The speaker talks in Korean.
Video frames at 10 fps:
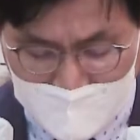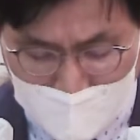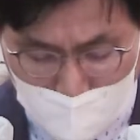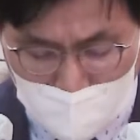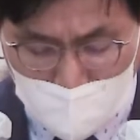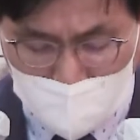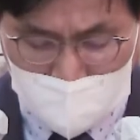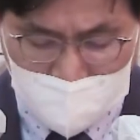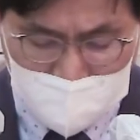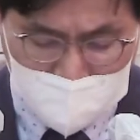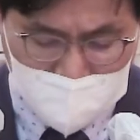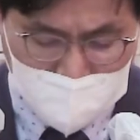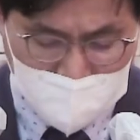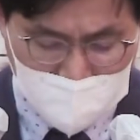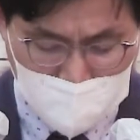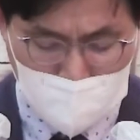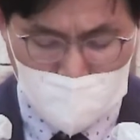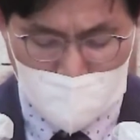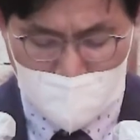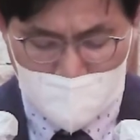고린도후서 4장 7절에서
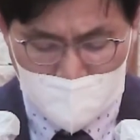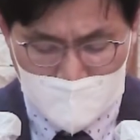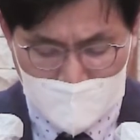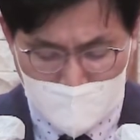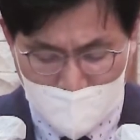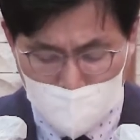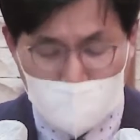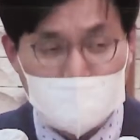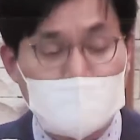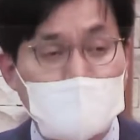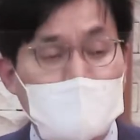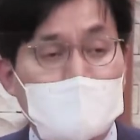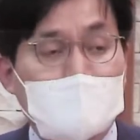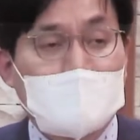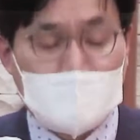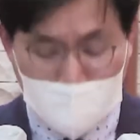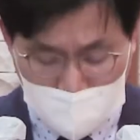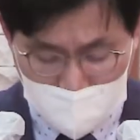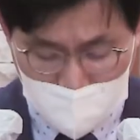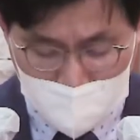9절에 바울은
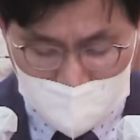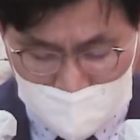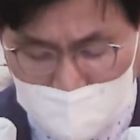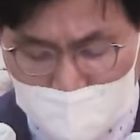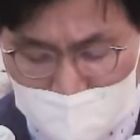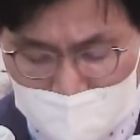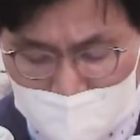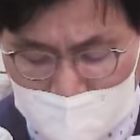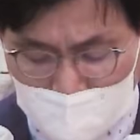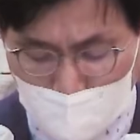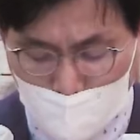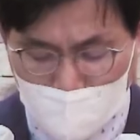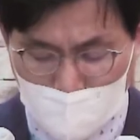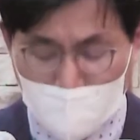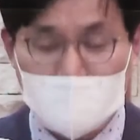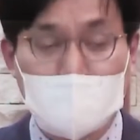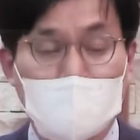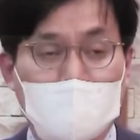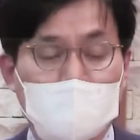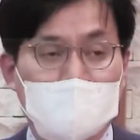이것을 질그릇을 담은 보배로
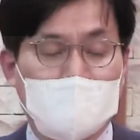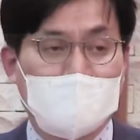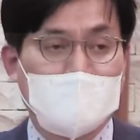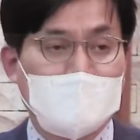설명합니다.